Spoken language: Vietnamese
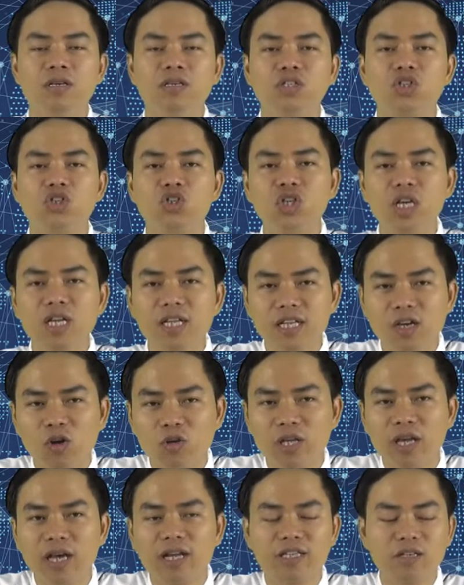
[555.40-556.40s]
rất nhiều
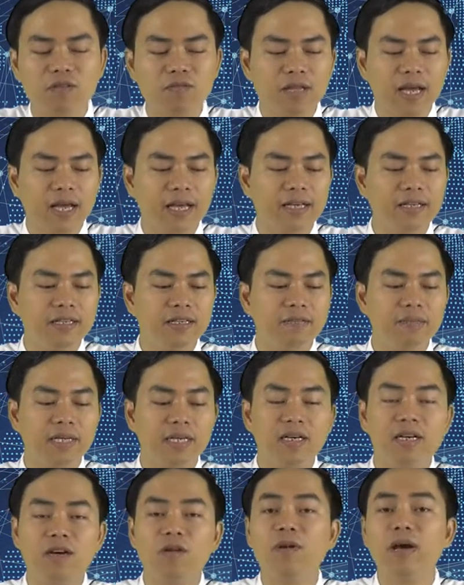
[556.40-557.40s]
tiền trong tay nhưng mình
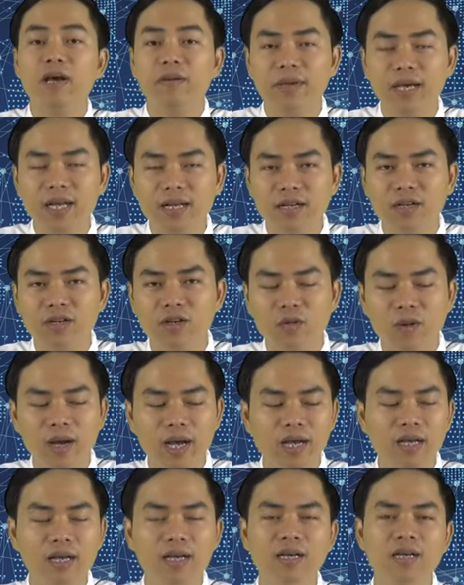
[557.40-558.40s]
không hề biết, đúng không
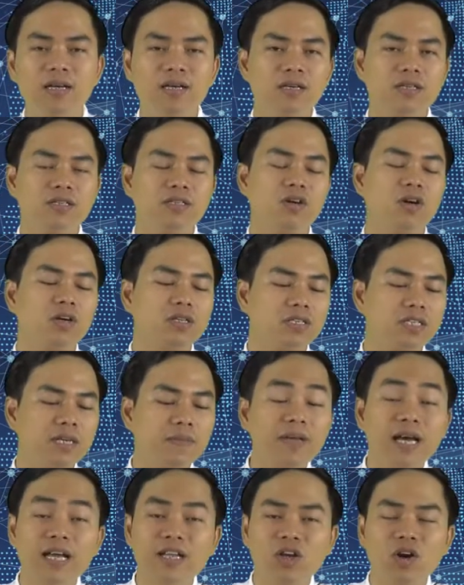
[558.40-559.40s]
ạ? Rồi chấp
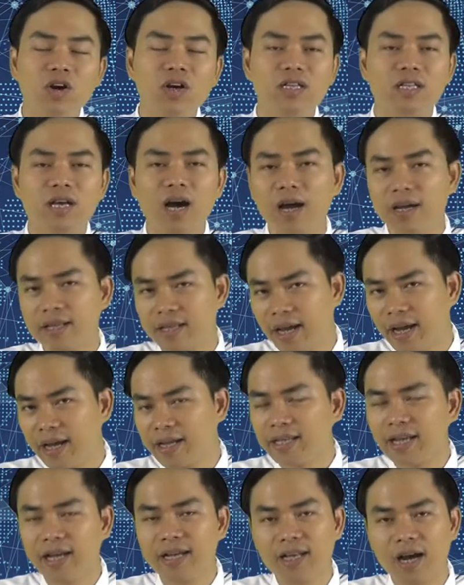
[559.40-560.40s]
nhận thôi, thời thế
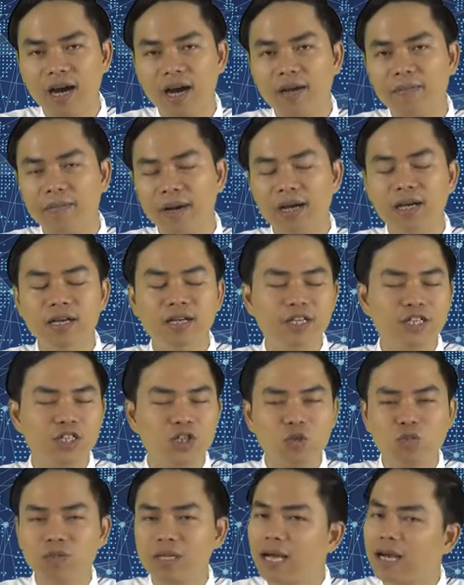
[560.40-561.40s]
thế thời mà
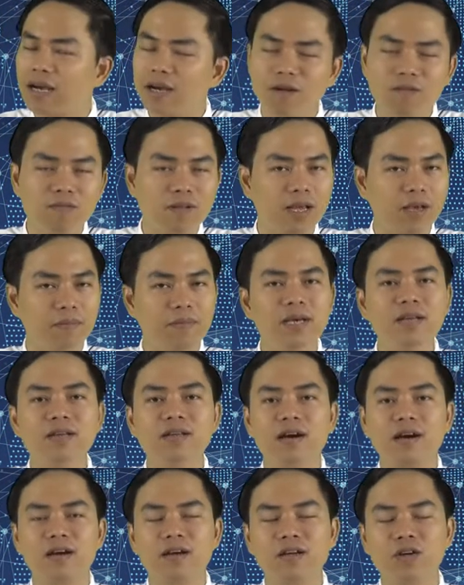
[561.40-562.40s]
chúng ta không thể biết
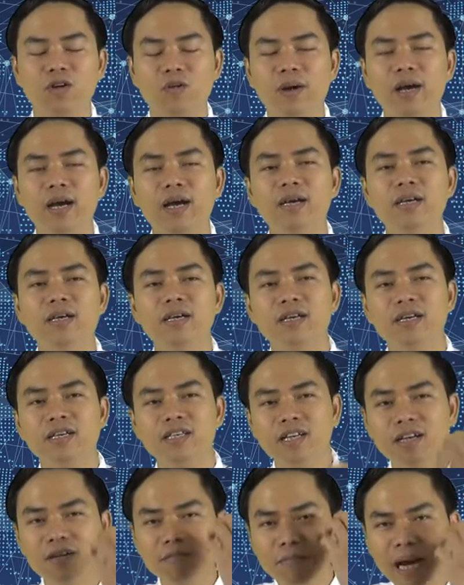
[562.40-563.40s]
được, đúng không ạ?
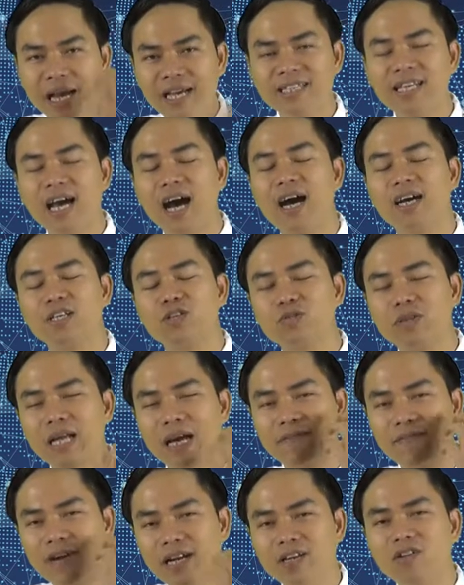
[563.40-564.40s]
Nhưng bây giờ chúng
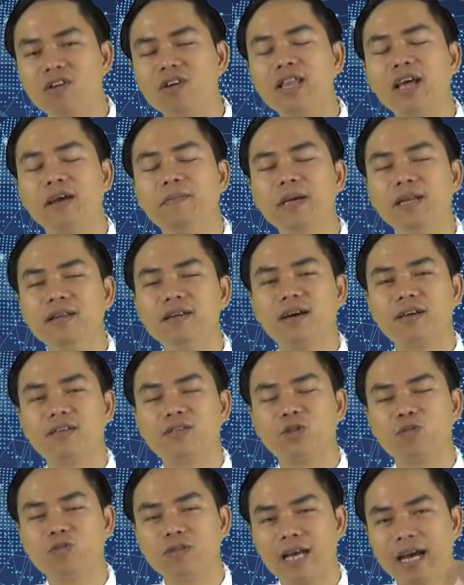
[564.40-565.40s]
ta vẫn có thể biết được,
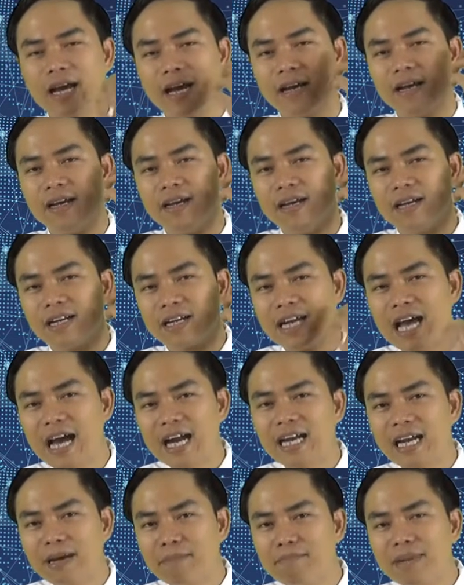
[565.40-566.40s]
chúng ta
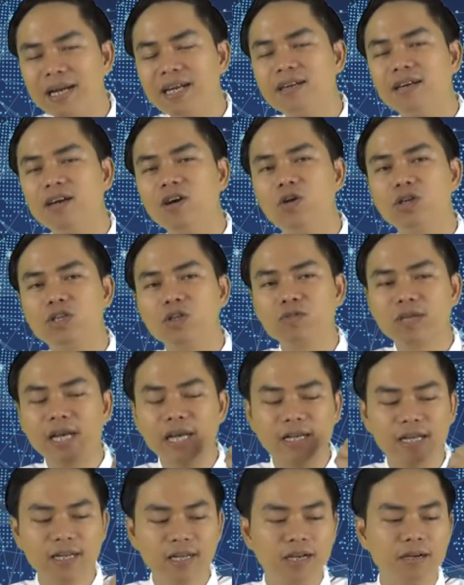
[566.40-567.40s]
đang nắm bắt cơ hội trong
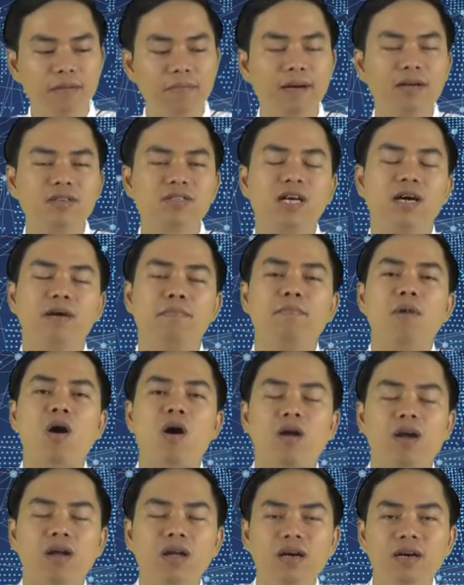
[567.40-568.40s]
tay thì đừng bao giờ
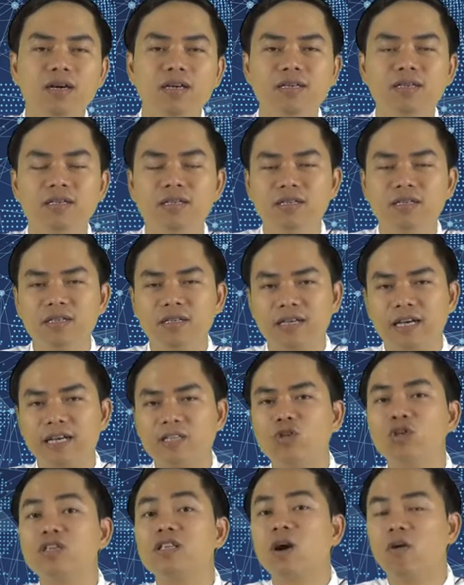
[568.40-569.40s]
bỏ lỡ cái
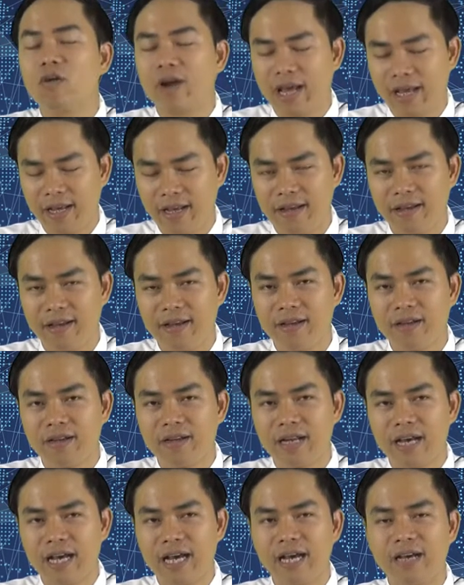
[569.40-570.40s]
chuyến tàu này.
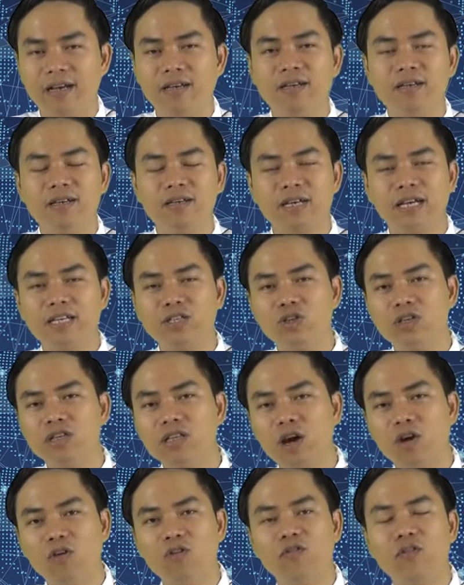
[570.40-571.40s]
À, cái chuyến
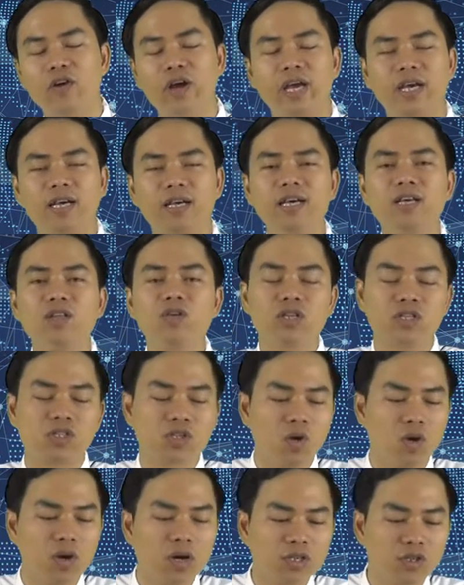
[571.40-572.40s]
tàu về kỹ thuật
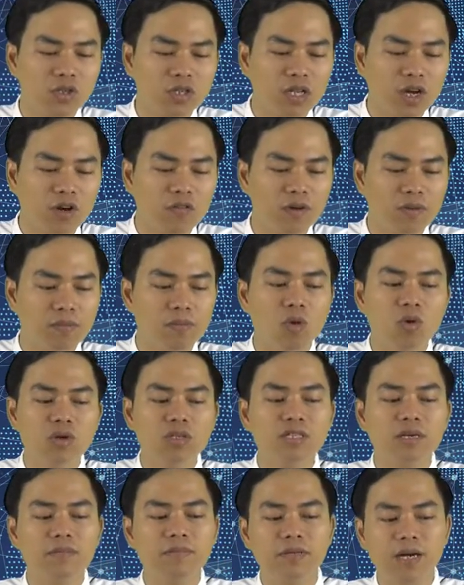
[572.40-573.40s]
số, cái chuyến tàu về
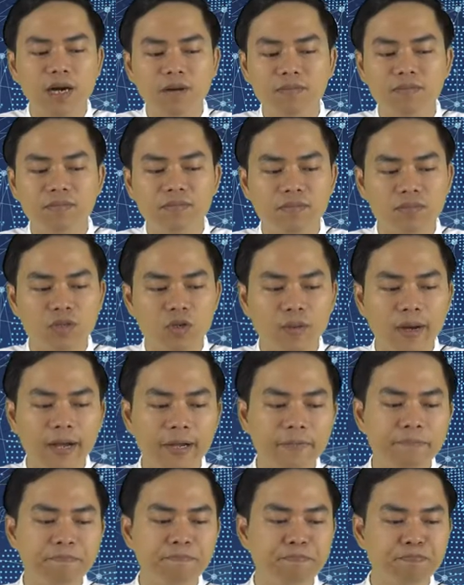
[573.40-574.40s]
4.0, đúng không ạ?